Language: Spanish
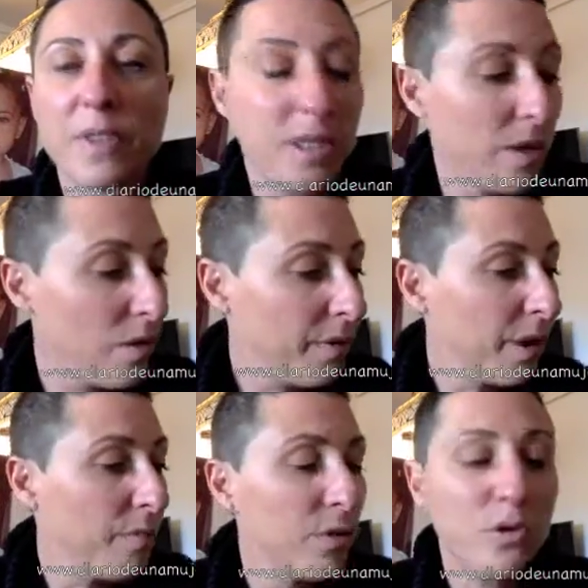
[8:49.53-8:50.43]
Y si lo
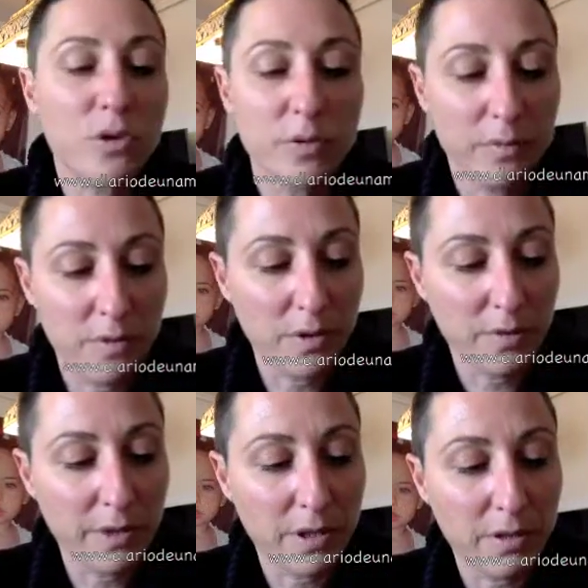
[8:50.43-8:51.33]
abrimos, a
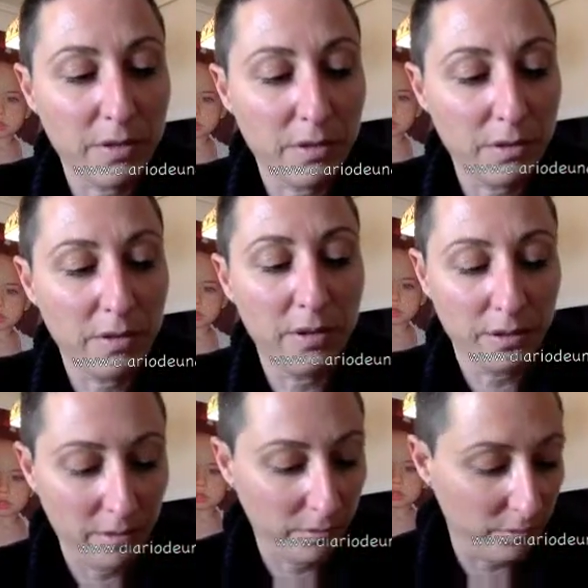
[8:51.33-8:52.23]

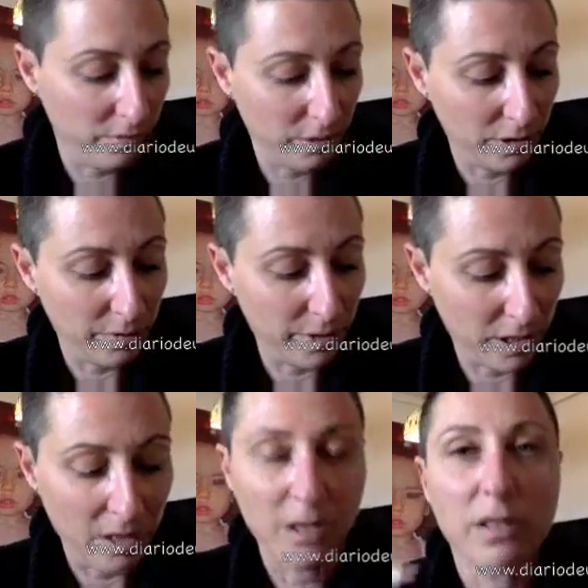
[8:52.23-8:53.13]
ver, que se me
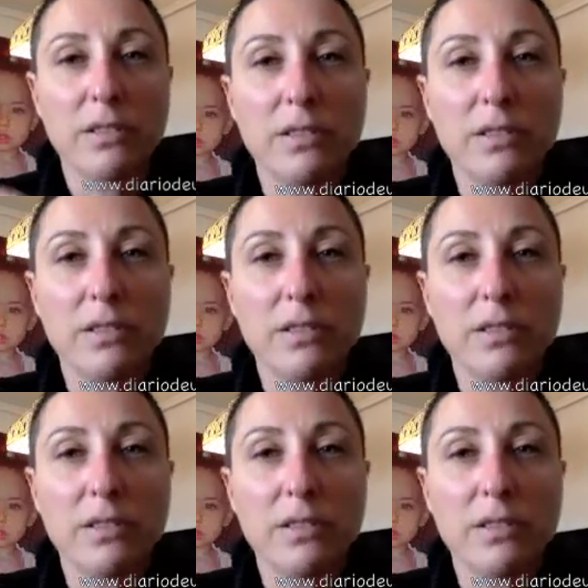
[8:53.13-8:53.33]
cae.